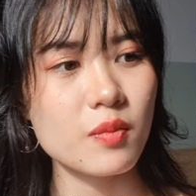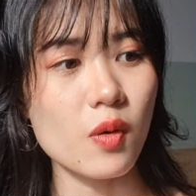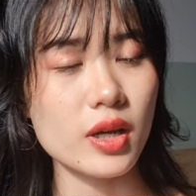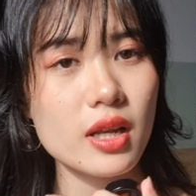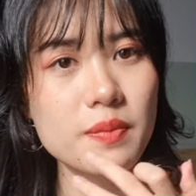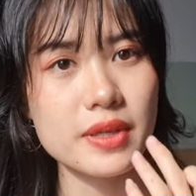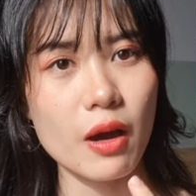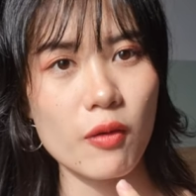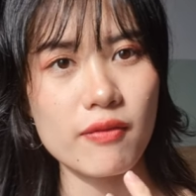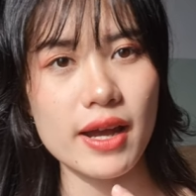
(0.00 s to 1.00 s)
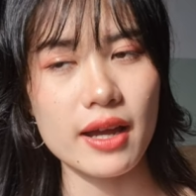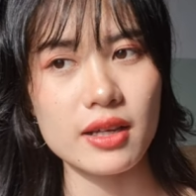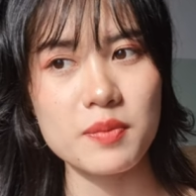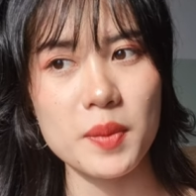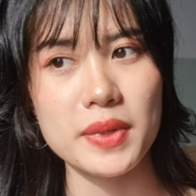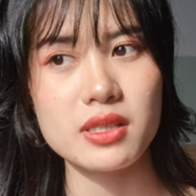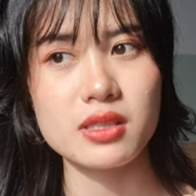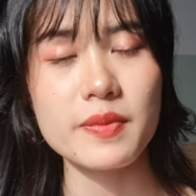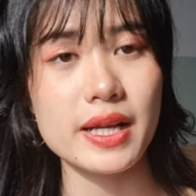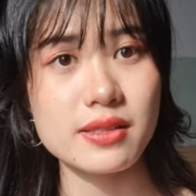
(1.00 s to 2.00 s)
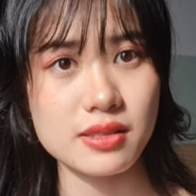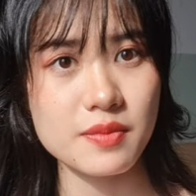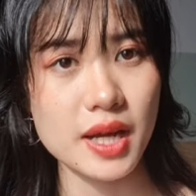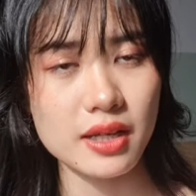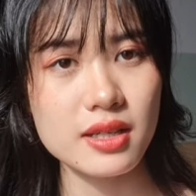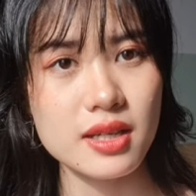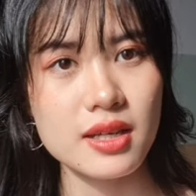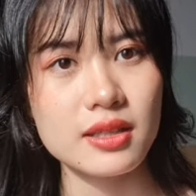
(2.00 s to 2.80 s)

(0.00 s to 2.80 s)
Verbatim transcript: một cái lớp dầu và khi mà mình rửa bằng sữa rửa mặt á